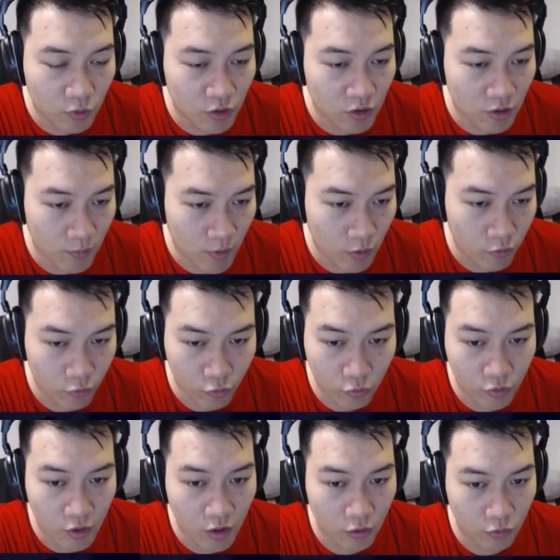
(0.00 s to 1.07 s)
士里面，因为术
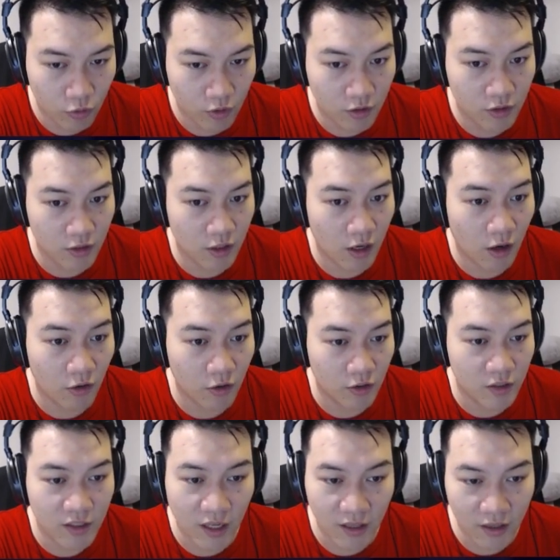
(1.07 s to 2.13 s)
士很缺治疗，可是